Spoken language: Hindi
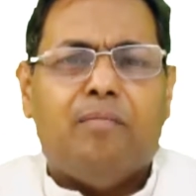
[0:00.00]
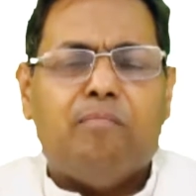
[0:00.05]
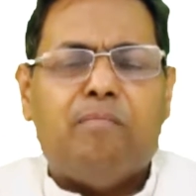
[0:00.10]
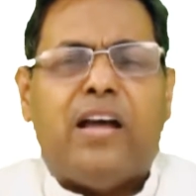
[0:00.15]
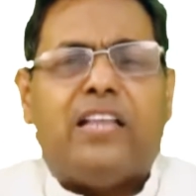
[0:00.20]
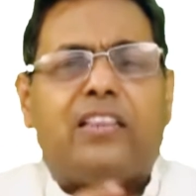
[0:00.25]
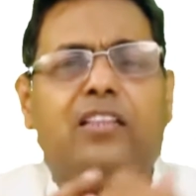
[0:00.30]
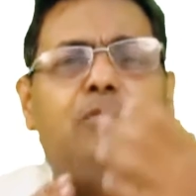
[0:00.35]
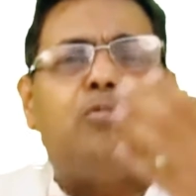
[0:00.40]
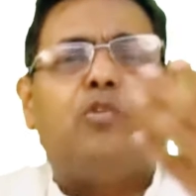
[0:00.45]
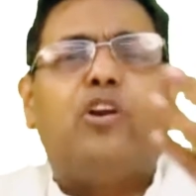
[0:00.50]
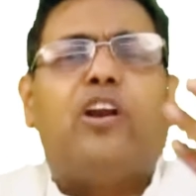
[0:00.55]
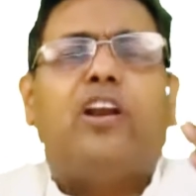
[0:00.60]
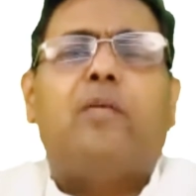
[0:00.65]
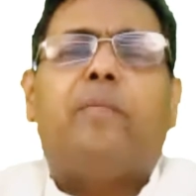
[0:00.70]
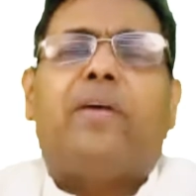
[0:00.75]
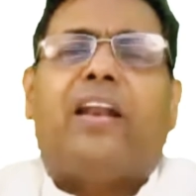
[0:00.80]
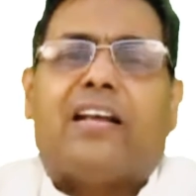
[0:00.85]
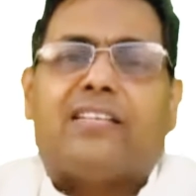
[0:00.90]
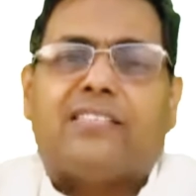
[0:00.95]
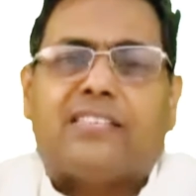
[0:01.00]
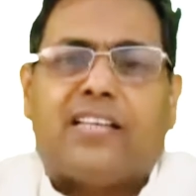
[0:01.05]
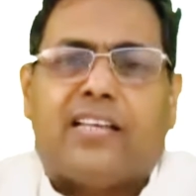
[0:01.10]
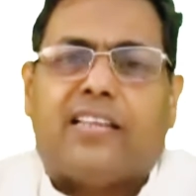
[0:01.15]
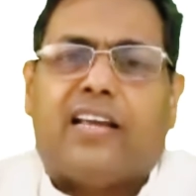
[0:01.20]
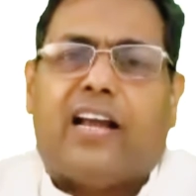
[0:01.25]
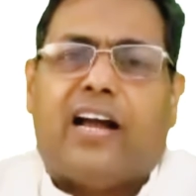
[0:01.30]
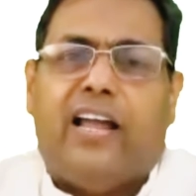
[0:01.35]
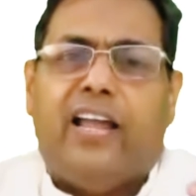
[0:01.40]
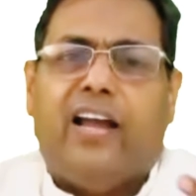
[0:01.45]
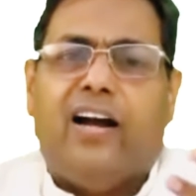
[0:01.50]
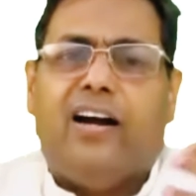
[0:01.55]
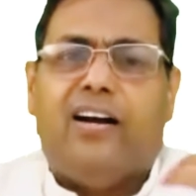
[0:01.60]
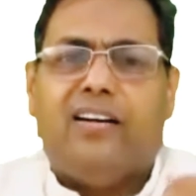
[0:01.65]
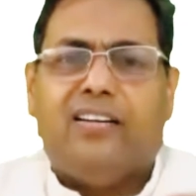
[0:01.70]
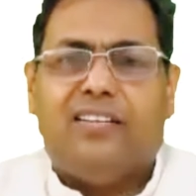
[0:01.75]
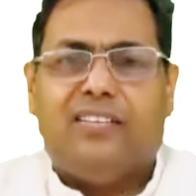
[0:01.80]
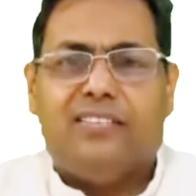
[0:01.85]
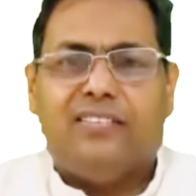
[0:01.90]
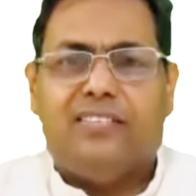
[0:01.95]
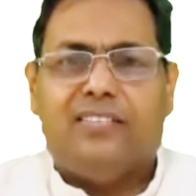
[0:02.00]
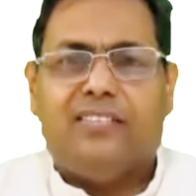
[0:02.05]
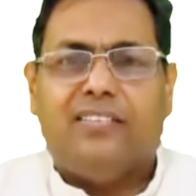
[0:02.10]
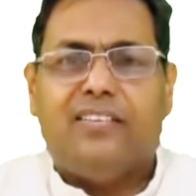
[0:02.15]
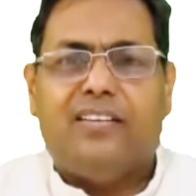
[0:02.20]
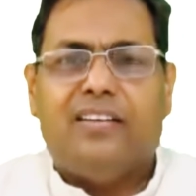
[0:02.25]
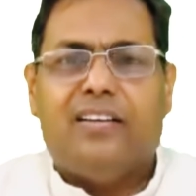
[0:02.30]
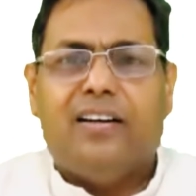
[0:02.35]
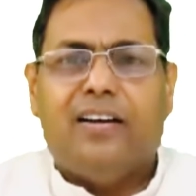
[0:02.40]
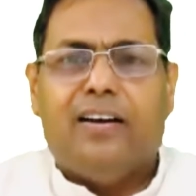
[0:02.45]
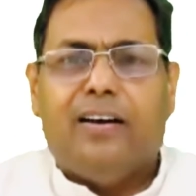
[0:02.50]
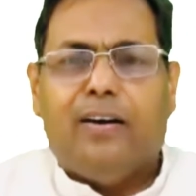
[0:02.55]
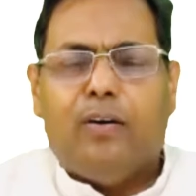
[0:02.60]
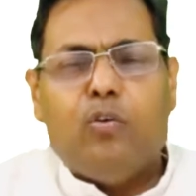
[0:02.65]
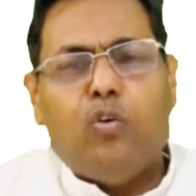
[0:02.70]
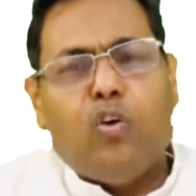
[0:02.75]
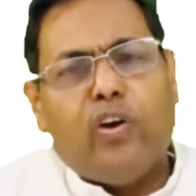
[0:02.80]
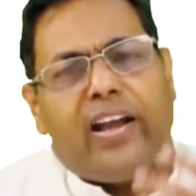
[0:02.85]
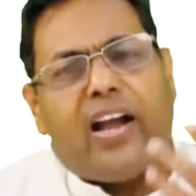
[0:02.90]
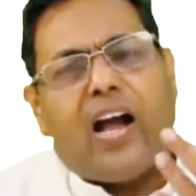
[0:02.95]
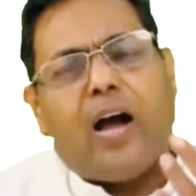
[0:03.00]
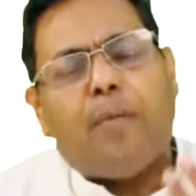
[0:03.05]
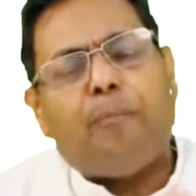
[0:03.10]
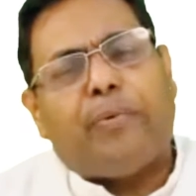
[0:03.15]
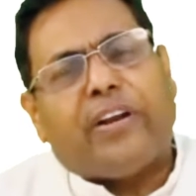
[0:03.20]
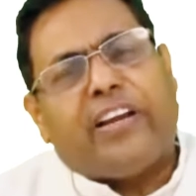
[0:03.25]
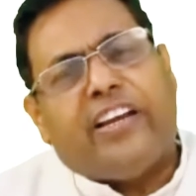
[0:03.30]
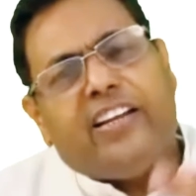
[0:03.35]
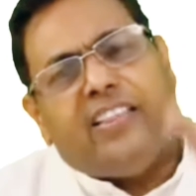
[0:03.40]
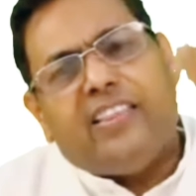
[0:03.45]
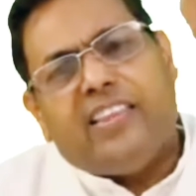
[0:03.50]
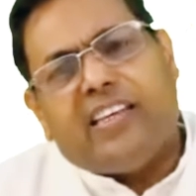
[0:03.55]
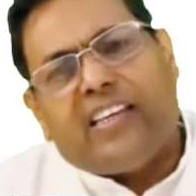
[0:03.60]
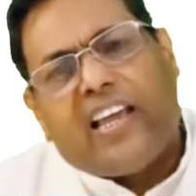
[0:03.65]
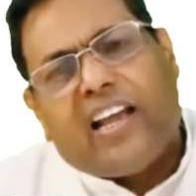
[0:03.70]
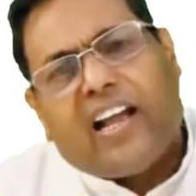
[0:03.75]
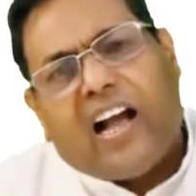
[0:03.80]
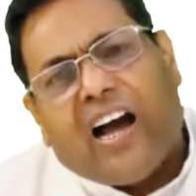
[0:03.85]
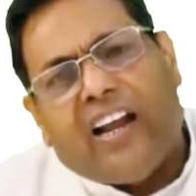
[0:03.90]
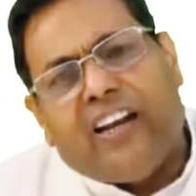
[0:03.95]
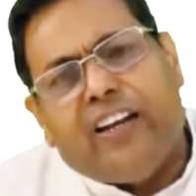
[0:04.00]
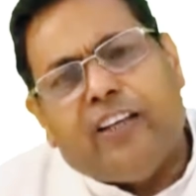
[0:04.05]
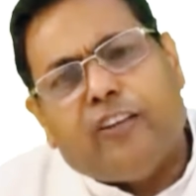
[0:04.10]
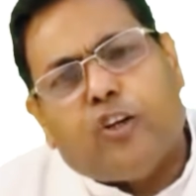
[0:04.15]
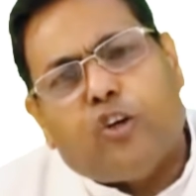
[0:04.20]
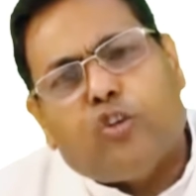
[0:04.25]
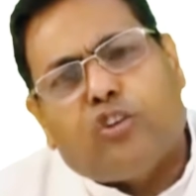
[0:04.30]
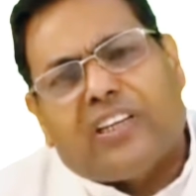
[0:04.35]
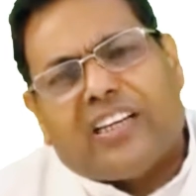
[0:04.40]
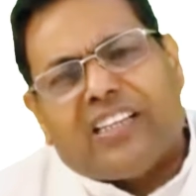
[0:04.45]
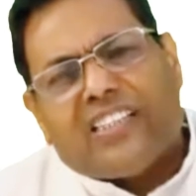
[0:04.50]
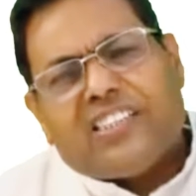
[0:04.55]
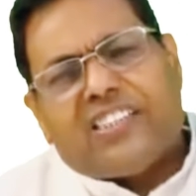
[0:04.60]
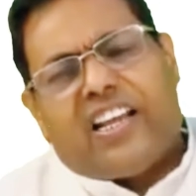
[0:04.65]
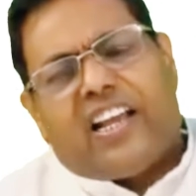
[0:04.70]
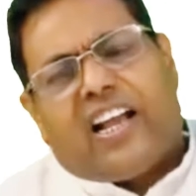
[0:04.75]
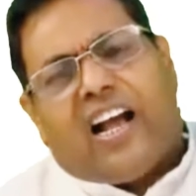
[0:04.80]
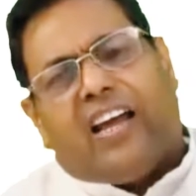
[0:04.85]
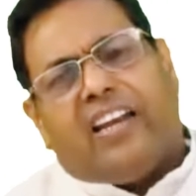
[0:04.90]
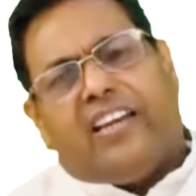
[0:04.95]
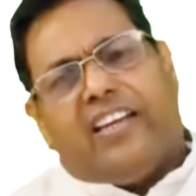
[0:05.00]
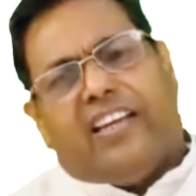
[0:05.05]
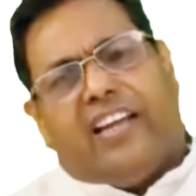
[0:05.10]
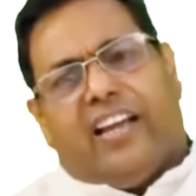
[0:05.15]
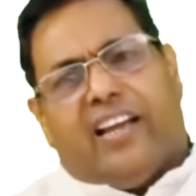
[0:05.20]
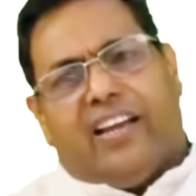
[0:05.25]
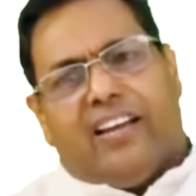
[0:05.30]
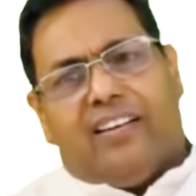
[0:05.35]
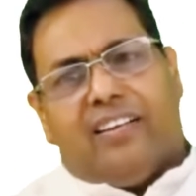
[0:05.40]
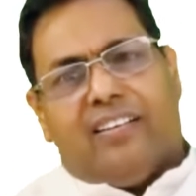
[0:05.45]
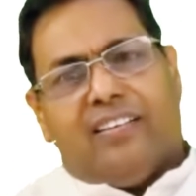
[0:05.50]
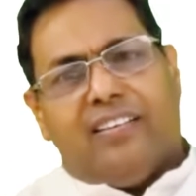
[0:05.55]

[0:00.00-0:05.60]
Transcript: महेंद्र मुनि ने मेरा रास्ता दिखाया उन्होंने कहा प्रकृति की कहानी तो उत्कर्ष की कहानी है